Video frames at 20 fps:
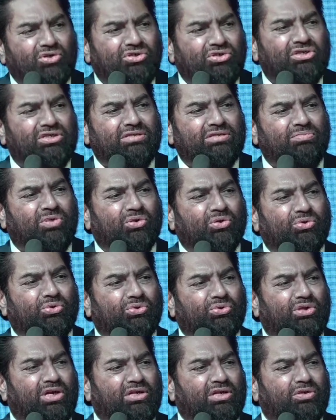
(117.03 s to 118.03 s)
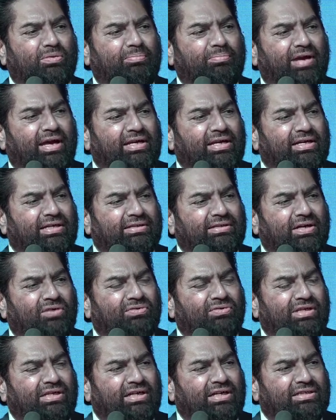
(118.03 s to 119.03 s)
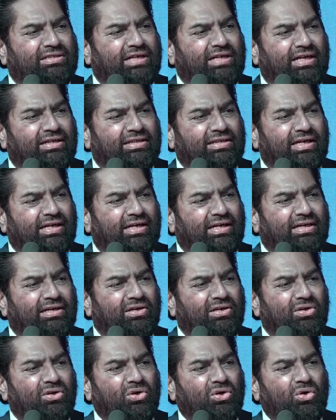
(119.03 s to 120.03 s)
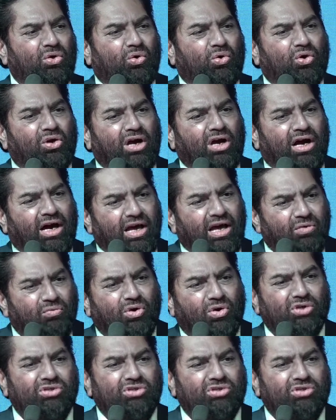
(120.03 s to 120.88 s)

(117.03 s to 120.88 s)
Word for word: वो चीज़ मौजूद है जो बहरिया टाउन की अच्छाइयाँ हैं और हर